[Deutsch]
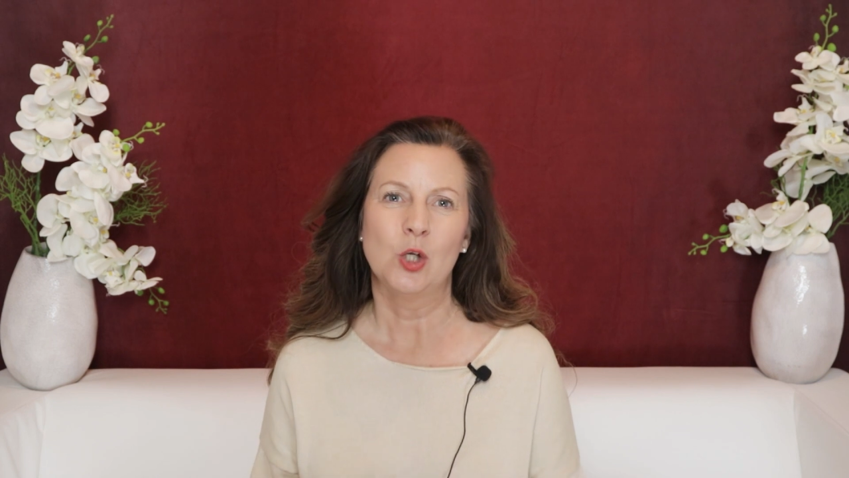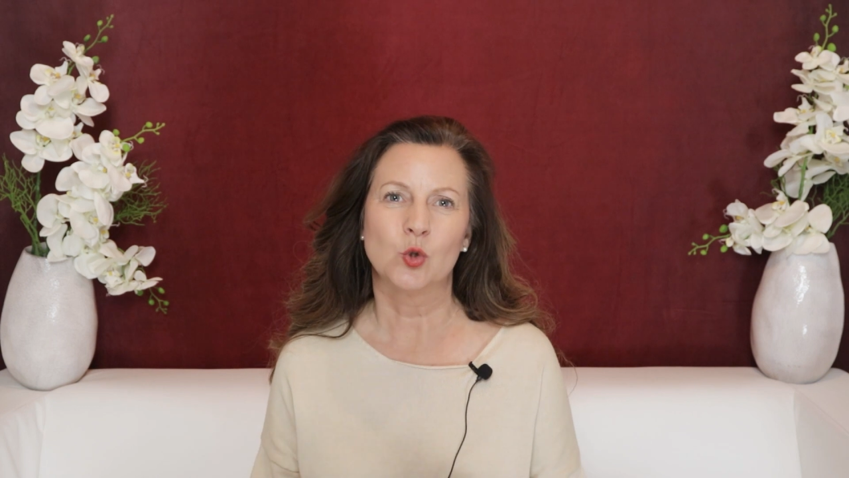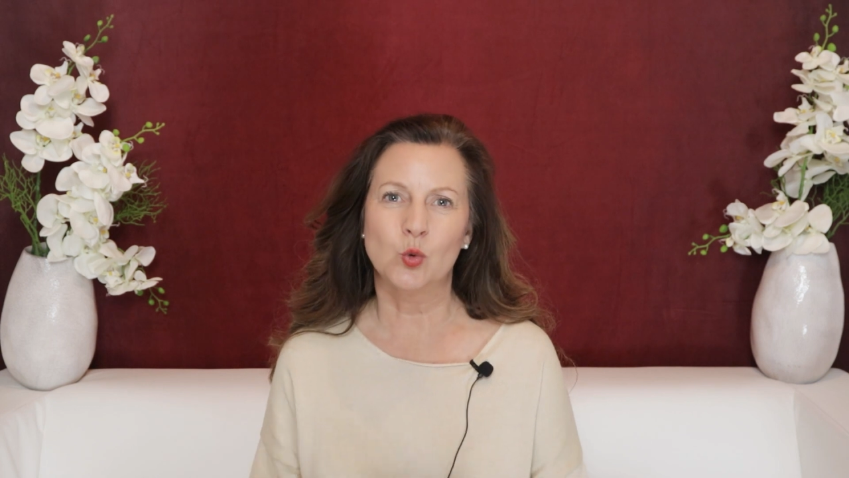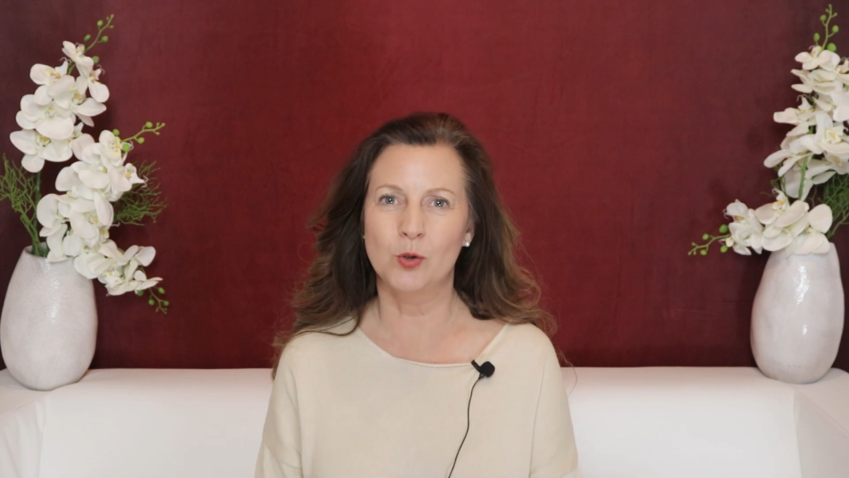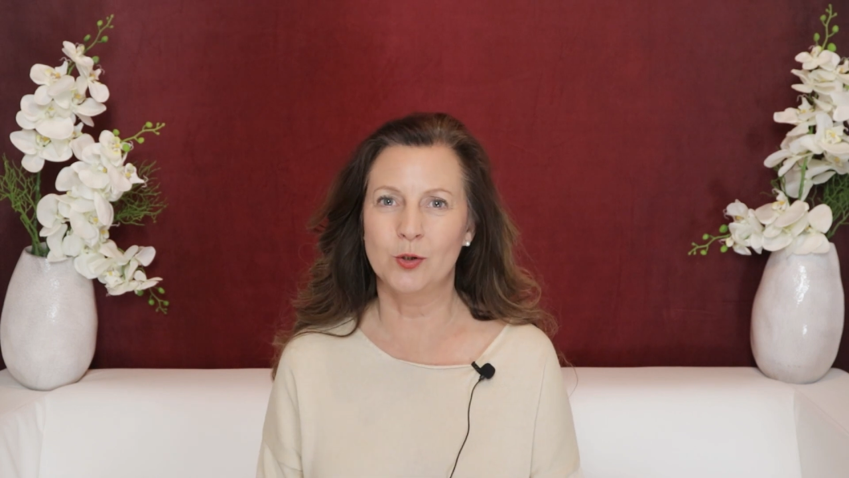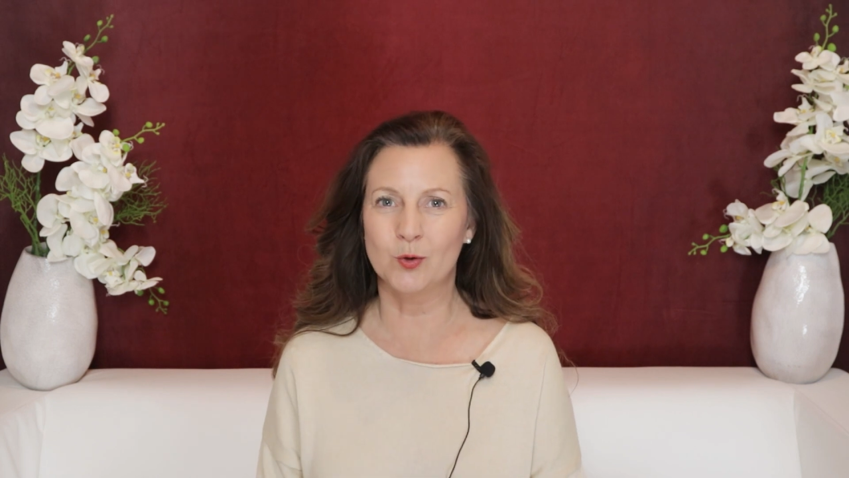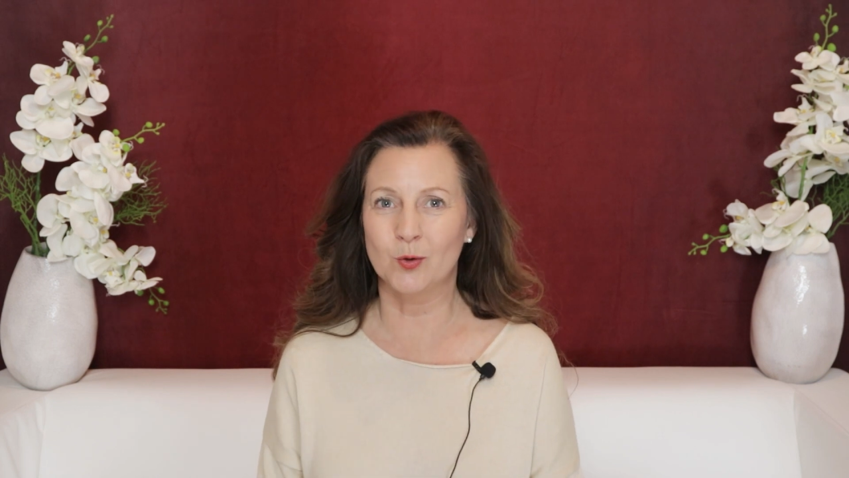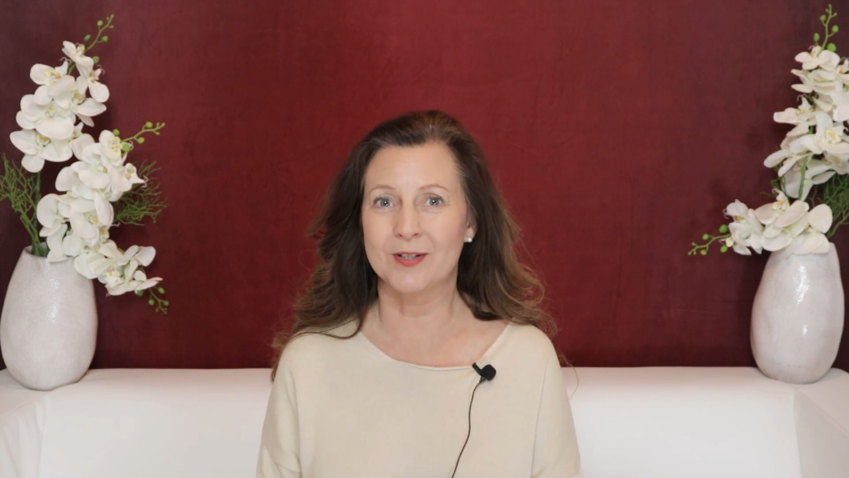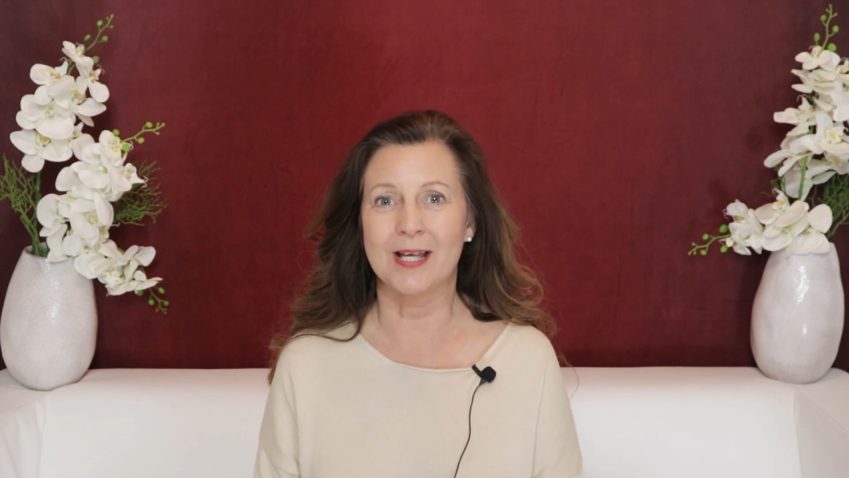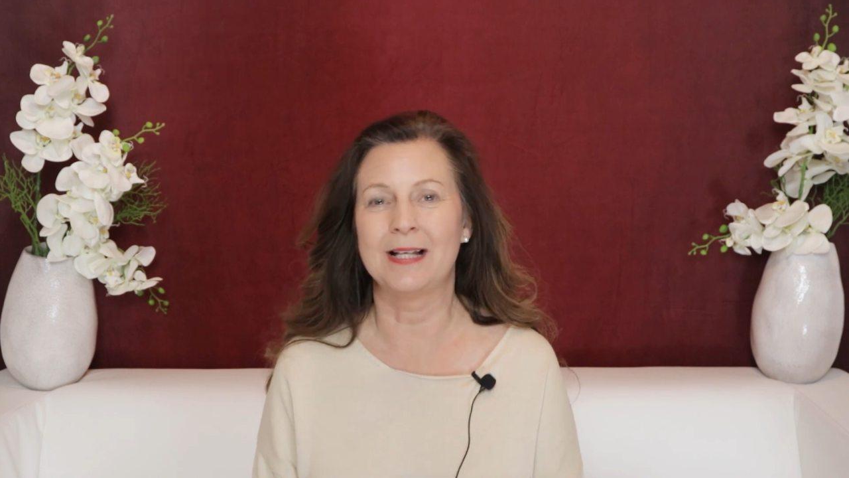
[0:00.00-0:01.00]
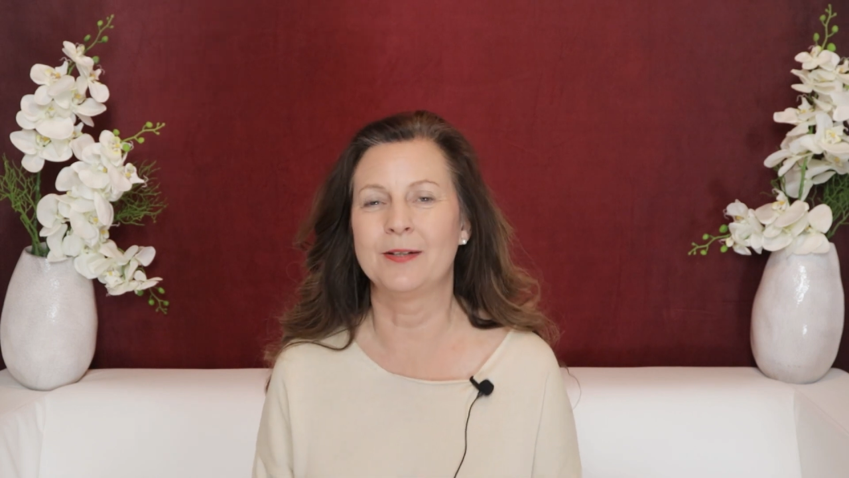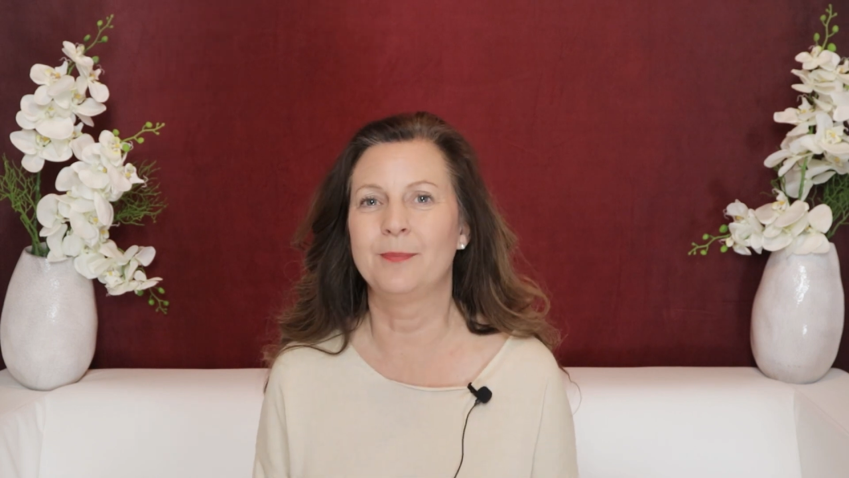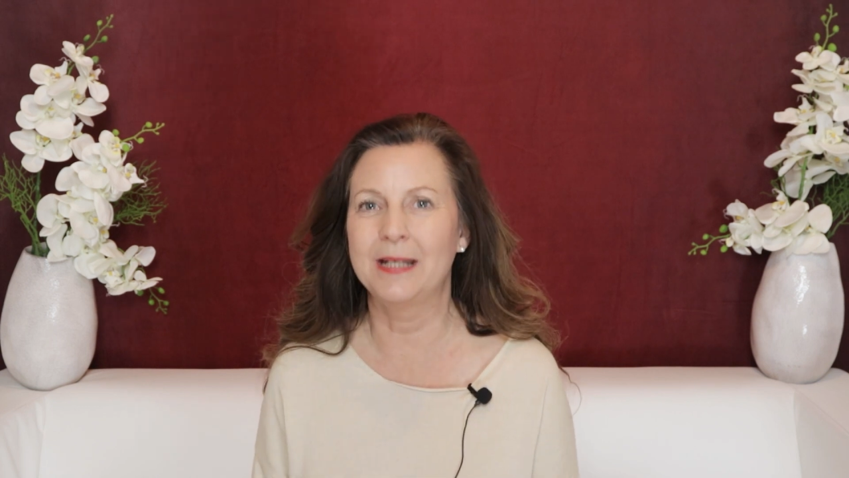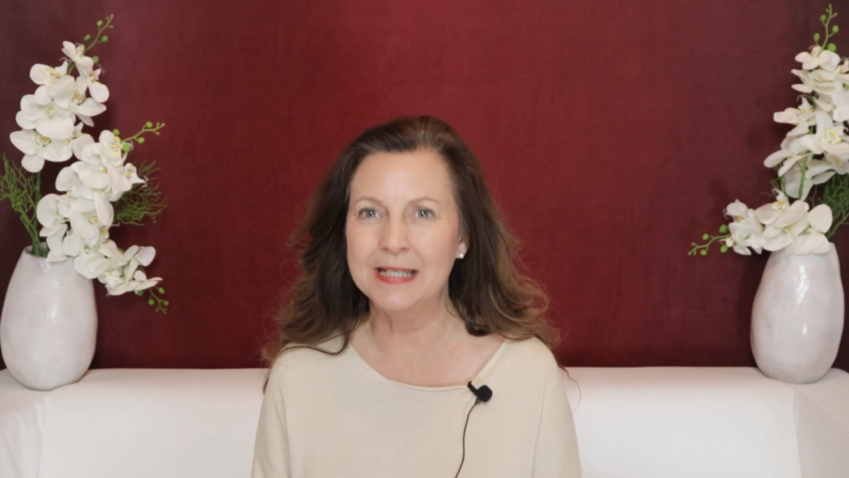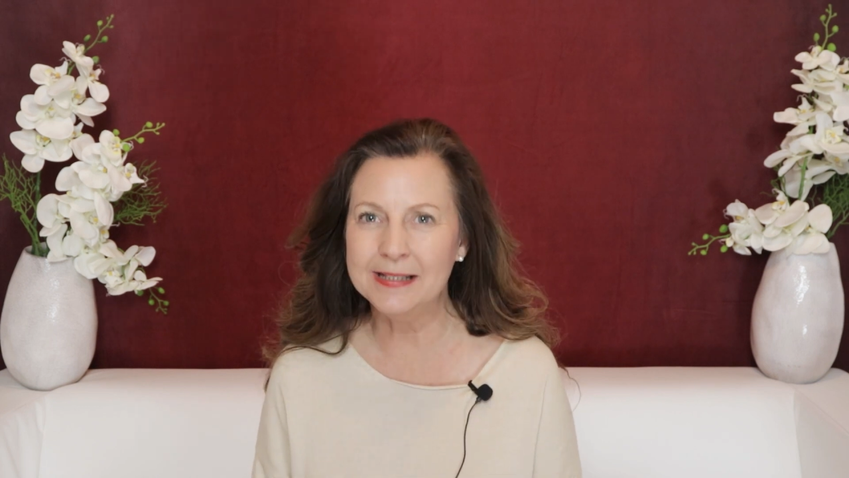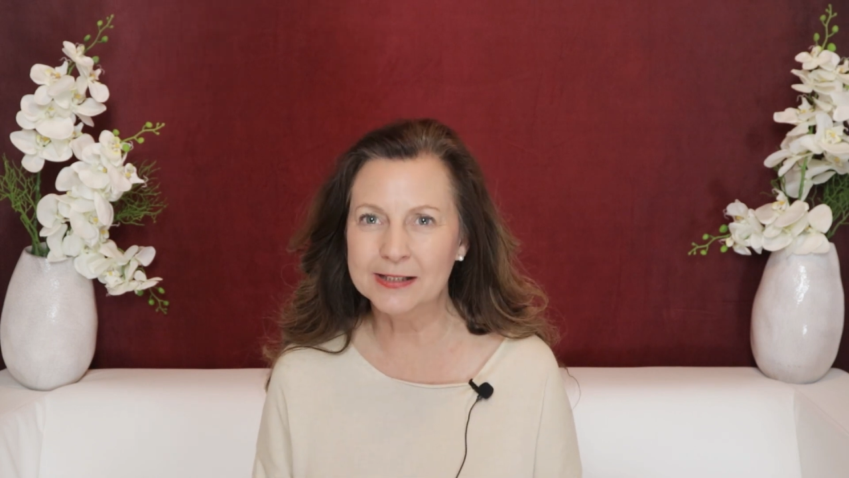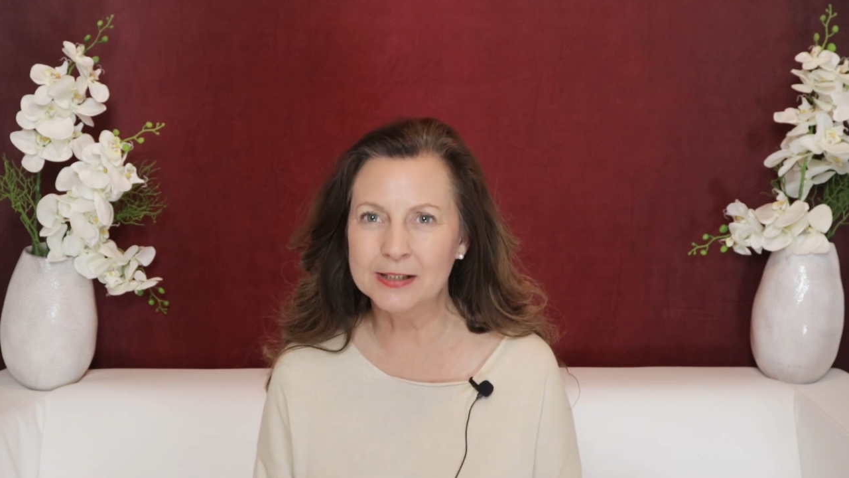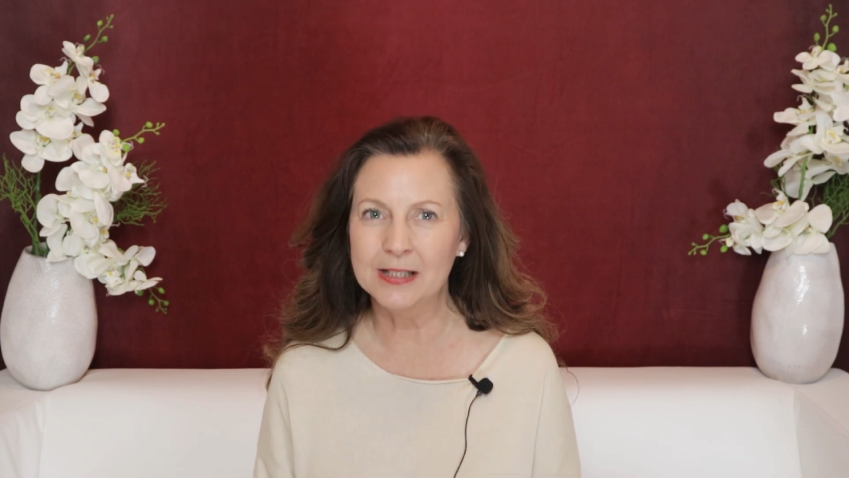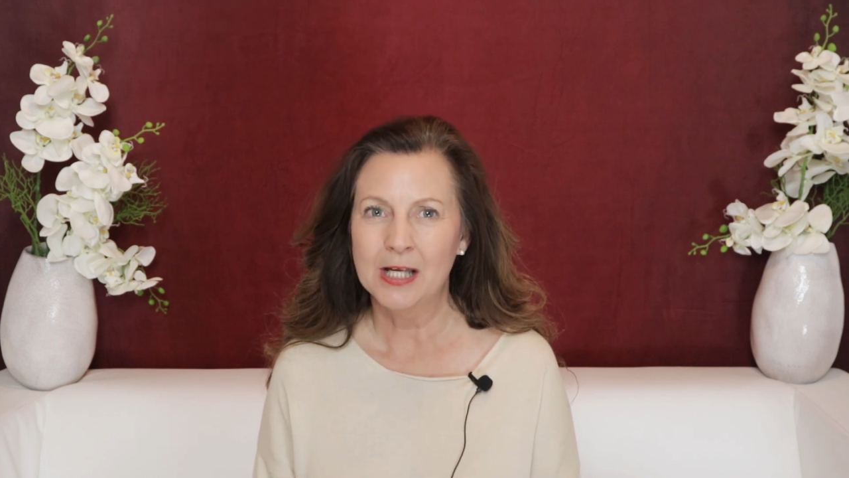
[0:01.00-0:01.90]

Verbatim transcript: zu den sozialen Medien